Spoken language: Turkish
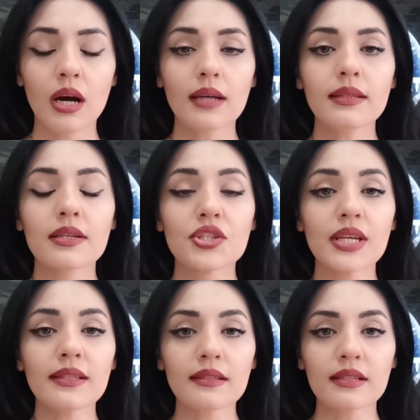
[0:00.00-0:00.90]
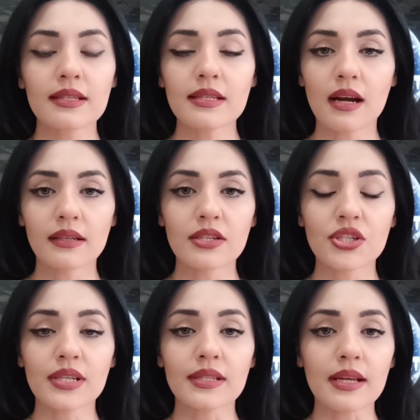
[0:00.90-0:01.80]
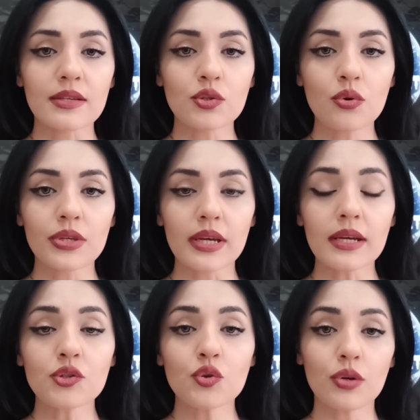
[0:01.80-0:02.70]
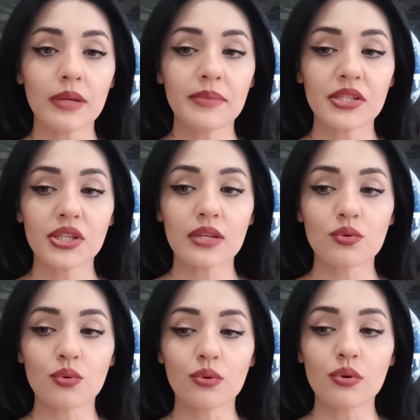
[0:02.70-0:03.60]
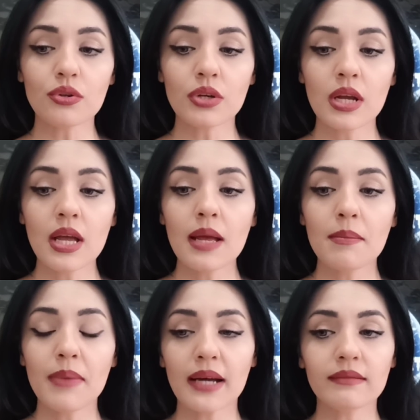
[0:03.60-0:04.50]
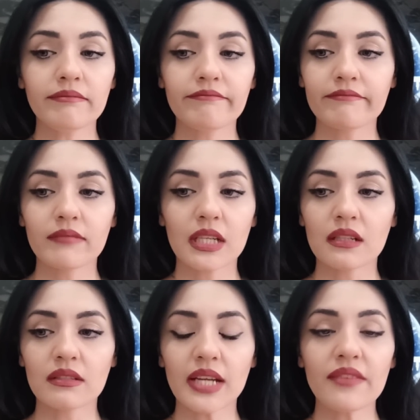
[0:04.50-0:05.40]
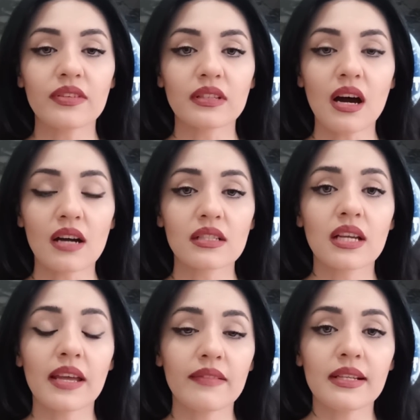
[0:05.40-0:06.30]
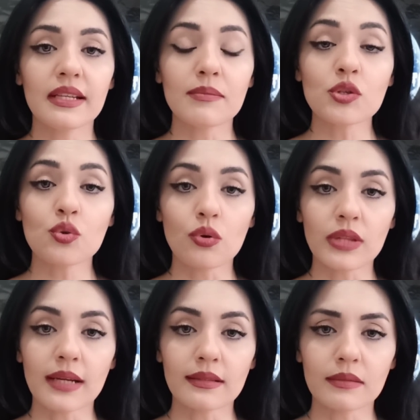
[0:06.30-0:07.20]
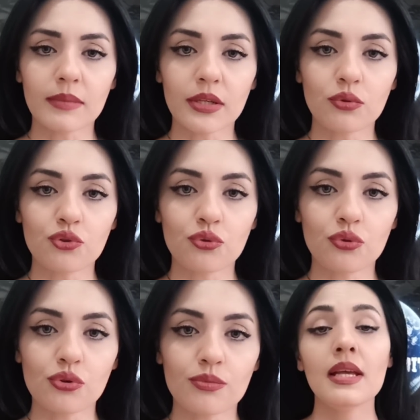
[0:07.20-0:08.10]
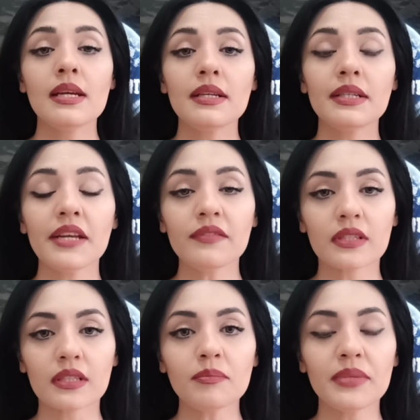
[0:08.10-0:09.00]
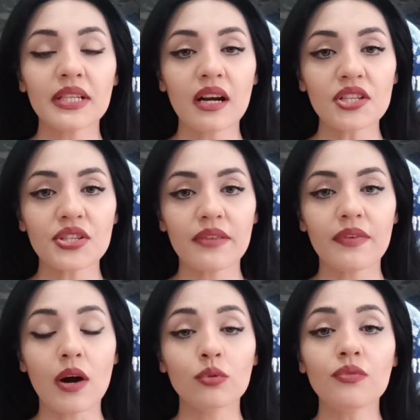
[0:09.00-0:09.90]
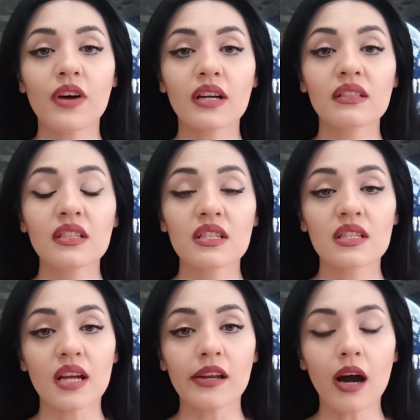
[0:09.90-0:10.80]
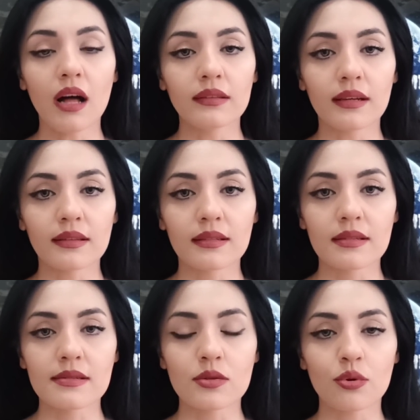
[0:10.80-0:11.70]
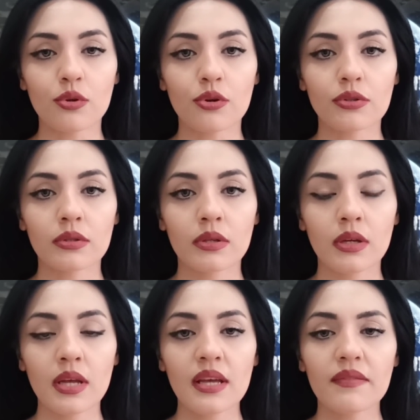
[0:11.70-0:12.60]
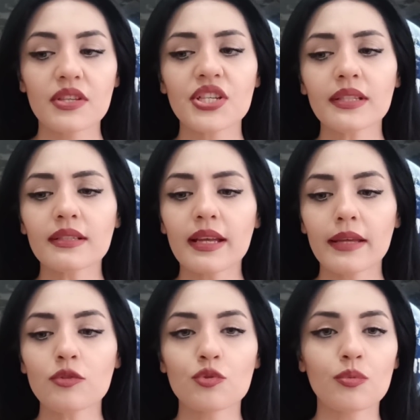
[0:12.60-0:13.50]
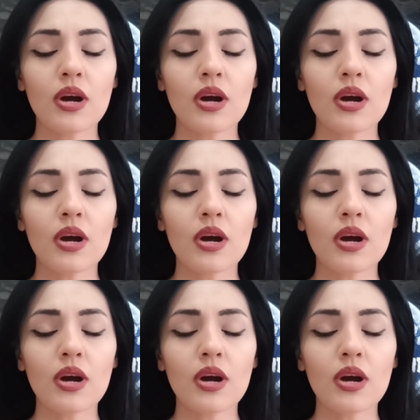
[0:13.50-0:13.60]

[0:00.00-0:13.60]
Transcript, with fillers: Hatta Janet kız kardeşlerinden Sonya'ya şöyle bir şey söylüyor. Ben e, Raven'la artık evliliğimi sonlandırmayı düşünüyorum. Raven'ın birkaç defa onu farklı kişilerle aldattığını söylüyor. Ve Janet henüz bu